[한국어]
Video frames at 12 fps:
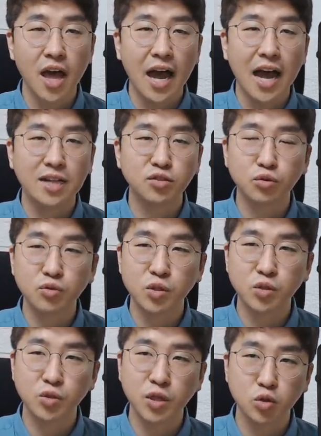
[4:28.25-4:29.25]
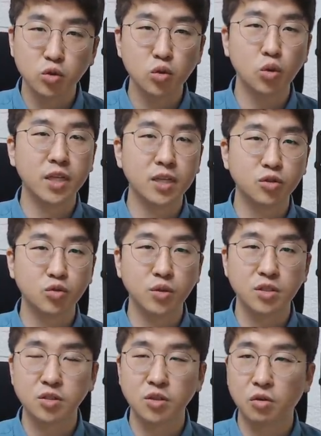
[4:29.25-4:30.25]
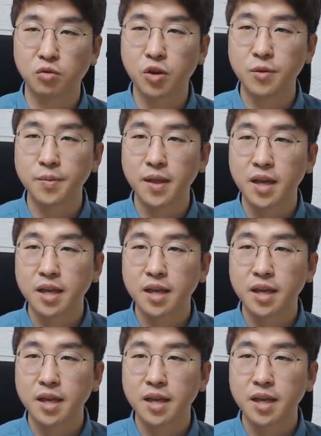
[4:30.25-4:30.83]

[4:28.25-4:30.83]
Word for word: 가족으로서의 소속이 될 수도 있는 거고요.